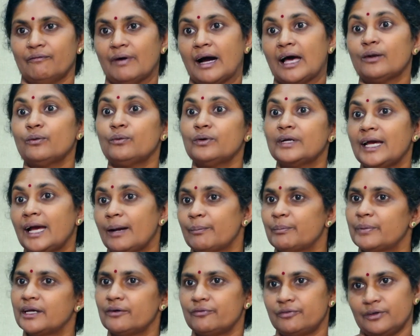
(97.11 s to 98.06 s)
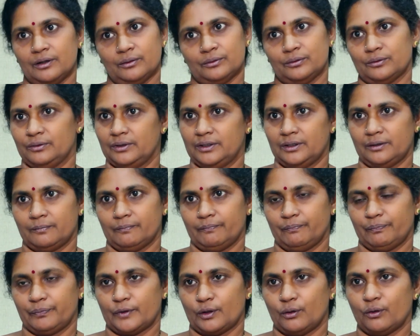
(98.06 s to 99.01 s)
వాళ్ళు కూడా హ్యాపీగా ఫీల్ అవుతుంటారు
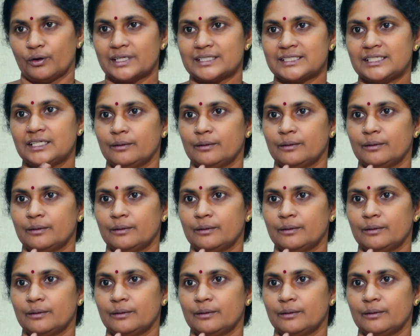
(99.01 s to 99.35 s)
ఒక